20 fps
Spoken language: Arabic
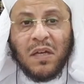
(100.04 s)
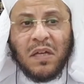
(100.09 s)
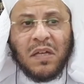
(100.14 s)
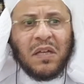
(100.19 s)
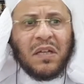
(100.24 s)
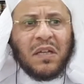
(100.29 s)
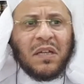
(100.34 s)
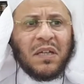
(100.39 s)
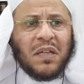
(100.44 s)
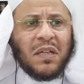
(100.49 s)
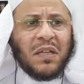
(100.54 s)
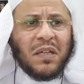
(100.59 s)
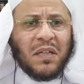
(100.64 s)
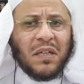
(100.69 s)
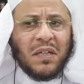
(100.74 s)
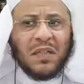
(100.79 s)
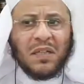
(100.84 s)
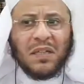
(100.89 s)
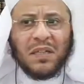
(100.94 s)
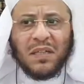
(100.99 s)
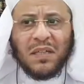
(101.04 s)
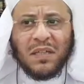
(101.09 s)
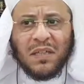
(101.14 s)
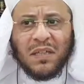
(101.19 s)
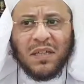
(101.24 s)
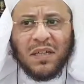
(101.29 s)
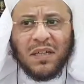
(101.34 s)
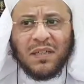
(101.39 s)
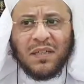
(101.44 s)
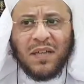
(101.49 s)

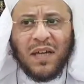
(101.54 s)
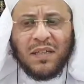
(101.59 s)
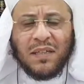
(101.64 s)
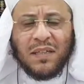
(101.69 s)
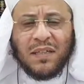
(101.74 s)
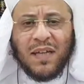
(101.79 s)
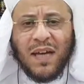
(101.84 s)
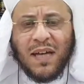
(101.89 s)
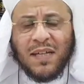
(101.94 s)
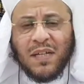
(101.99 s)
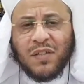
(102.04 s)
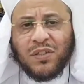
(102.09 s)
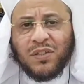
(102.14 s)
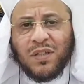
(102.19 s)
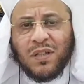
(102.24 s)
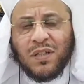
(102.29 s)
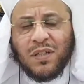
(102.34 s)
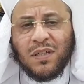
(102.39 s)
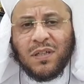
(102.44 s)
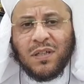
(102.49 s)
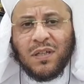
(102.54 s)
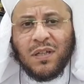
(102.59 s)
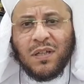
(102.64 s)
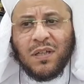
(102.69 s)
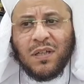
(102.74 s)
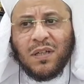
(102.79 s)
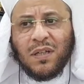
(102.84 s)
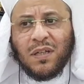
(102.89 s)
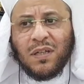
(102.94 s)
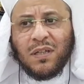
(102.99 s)
آه، يعني كانت
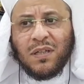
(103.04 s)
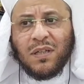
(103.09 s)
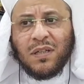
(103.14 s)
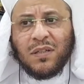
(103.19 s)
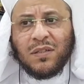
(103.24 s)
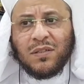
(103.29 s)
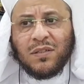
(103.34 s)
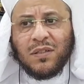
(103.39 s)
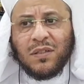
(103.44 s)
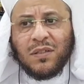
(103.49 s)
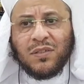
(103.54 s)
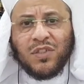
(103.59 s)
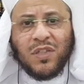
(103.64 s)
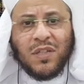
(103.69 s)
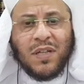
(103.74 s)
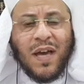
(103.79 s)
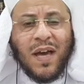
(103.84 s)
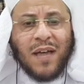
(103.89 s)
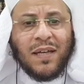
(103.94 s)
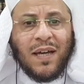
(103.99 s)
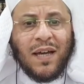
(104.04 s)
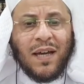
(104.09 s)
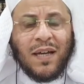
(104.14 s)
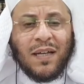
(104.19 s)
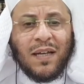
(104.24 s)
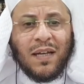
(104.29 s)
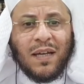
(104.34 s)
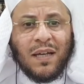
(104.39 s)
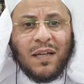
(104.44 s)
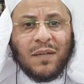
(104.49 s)
آه، جناية
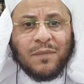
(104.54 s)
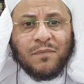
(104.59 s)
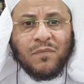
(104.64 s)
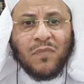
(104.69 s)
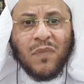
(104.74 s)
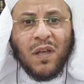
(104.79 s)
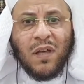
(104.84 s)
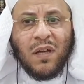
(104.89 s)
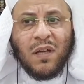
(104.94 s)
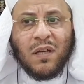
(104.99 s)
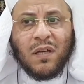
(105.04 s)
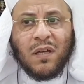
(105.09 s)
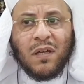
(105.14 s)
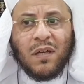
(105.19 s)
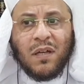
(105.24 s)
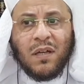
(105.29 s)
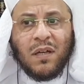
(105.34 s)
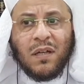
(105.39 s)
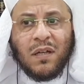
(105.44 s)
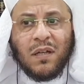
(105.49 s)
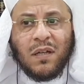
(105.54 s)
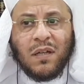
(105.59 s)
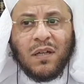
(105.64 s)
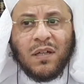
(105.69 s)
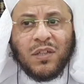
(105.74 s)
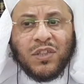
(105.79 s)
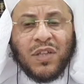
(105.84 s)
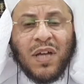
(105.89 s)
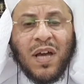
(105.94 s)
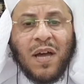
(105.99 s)
على
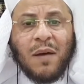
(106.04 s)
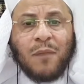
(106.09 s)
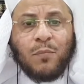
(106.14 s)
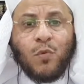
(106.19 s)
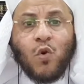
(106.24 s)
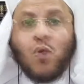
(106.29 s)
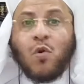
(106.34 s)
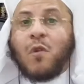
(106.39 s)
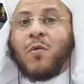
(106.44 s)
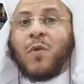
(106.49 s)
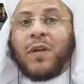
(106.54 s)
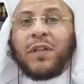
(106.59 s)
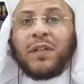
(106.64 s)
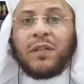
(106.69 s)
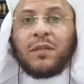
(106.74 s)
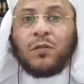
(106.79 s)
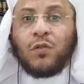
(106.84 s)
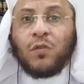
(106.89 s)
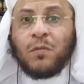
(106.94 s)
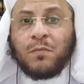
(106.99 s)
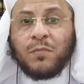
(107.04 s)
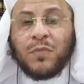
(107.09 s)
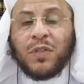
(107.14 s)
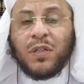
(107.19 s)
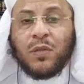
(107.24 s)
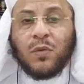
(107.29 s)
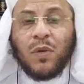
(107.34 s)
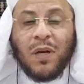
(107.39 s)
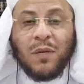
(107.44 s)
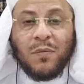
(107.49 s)
آه، شاب هو وحيد
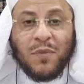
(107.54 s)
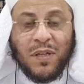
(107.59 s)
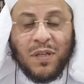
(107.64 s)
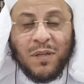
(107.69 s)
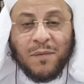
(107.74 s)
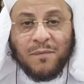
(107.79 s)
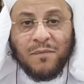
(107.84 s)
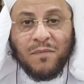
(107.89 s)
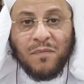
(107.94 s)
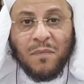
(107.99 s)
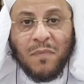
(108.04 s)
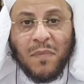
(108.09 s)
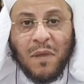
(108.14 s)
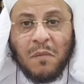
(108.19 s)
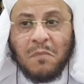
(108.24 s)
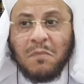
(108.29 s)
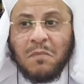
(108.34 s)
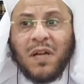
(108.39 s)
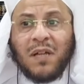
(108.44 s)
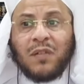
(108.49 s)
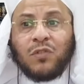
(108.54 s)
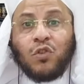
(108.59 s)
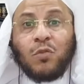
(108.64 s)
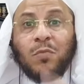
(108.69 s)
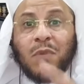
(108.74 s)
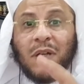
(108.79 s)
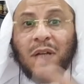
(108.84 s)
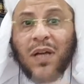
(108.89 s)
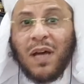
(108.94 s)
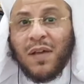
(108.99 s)
أمه وأبيه ما
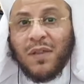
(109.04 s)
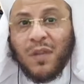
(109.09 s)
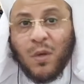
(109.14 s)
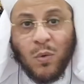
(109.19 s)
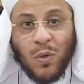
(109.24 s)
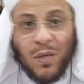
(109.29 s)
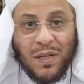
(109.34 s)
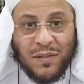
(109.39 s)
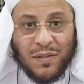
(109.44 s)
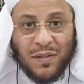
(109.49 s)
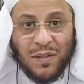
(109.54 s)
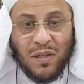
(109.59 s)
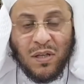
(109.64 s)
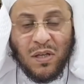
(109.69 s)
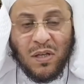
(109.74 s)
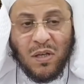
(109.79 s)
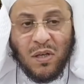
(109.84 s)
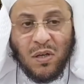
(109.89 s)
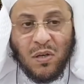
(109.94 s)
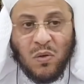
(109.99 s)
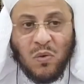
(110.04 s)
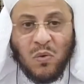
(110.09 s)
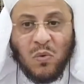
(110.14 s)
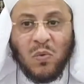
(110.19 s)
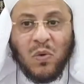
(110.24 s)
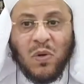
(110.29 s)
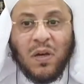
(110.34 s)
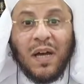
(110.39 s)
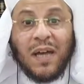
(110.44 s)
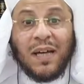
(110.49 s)
عندهم إلا هذا الولد
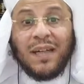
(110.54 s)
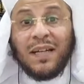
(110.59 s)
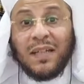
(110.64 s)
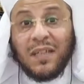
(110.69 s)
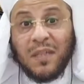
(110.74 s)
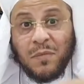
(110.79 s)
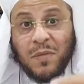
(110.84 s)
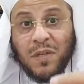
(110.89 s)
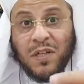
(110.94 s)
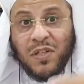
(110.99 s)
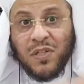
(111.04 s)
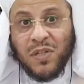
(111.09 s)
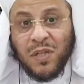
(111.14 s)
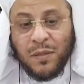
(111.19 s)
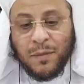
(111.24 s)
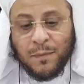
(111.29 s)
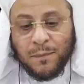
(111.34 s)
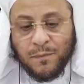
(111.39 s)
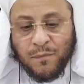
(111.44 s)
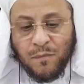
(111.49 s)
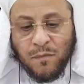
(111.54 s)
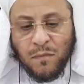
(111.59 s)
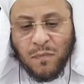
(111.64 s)
وعلى كبر سن